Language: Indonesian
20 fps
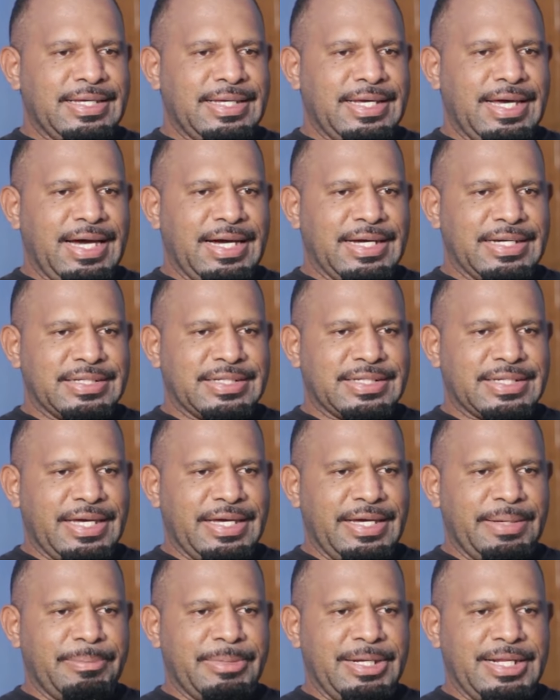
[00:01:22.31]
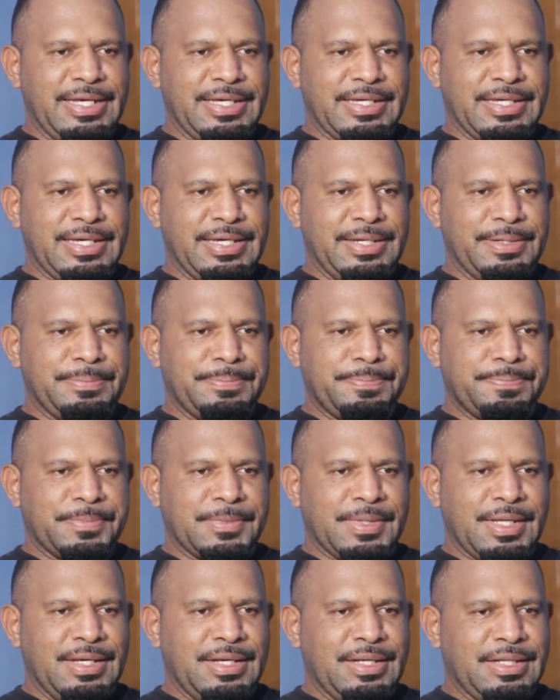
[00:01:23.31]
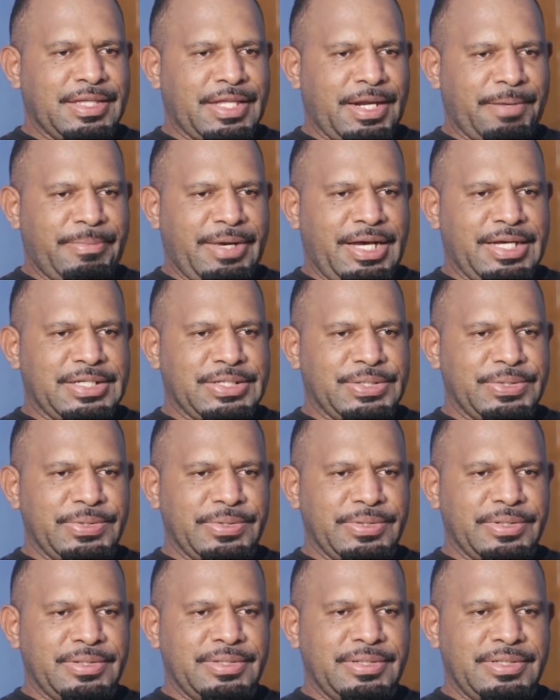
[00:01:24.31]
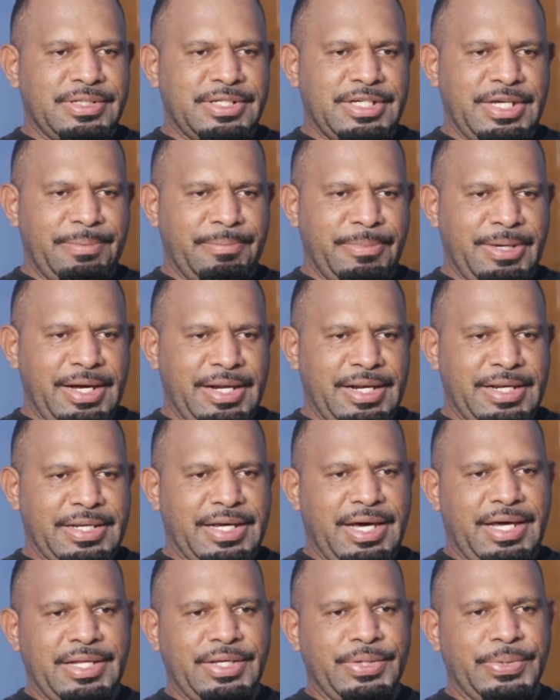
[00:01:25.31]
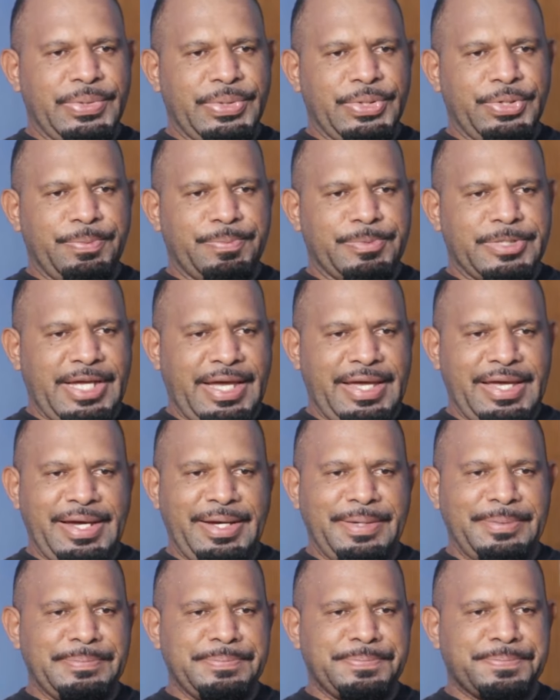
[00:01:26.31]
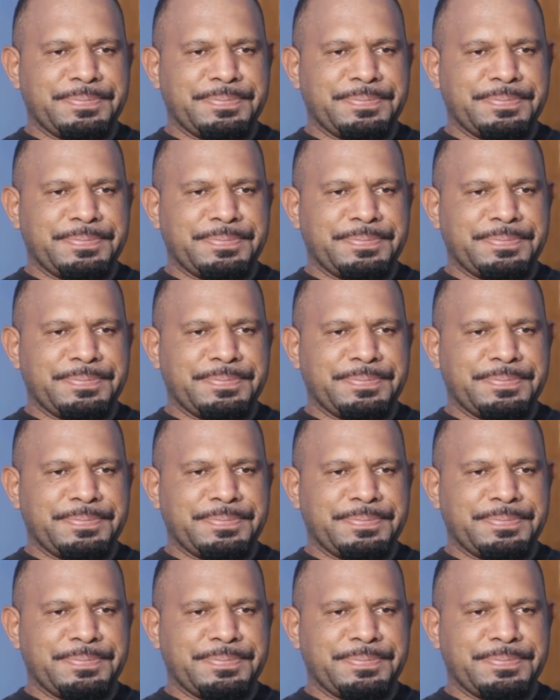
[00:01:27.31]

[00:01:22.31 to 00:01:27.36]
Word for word: yang saya miliki termasuk Gmail dan YouTube saya.